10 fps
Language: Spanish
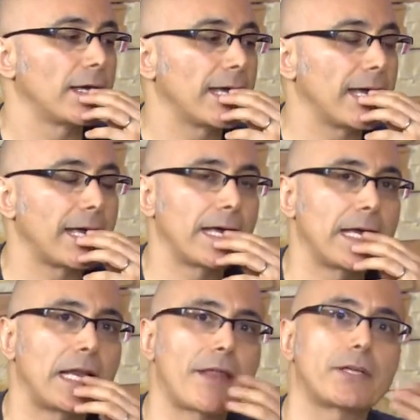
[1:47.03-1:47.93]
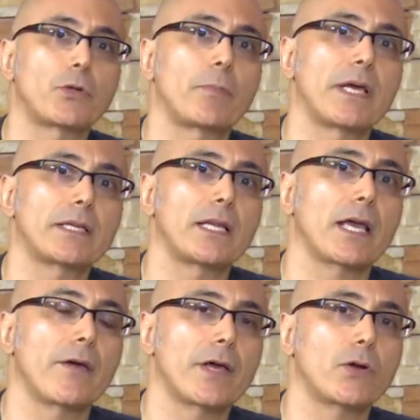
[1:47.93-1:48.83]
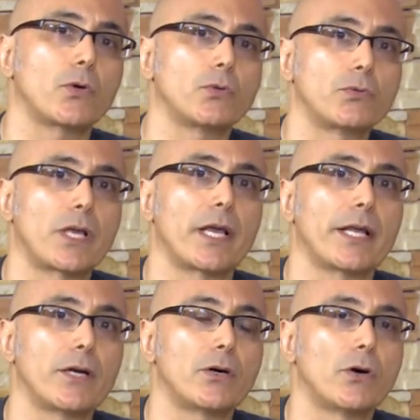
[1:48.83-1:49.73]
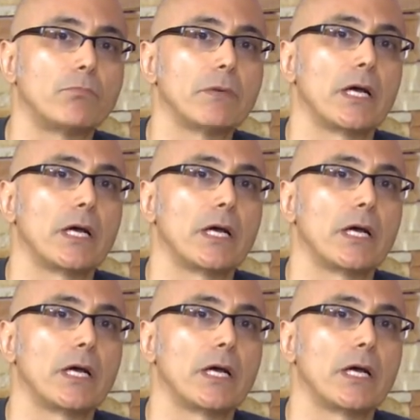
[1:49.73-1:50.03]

Eh, la distopía tiene que ver con un género